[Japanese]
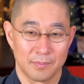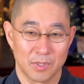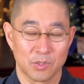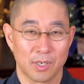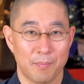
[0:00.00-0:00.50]

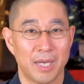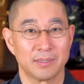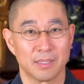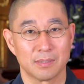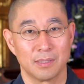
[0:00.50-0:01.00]
る。それが
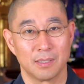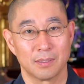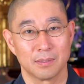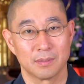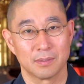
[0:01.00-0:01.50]
万ですね。
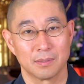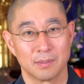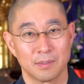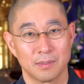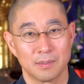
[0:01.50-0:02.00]

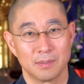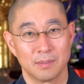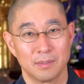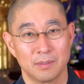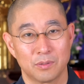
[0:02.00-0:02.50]

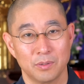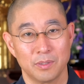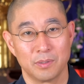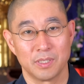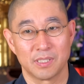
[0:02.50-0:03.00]
どのように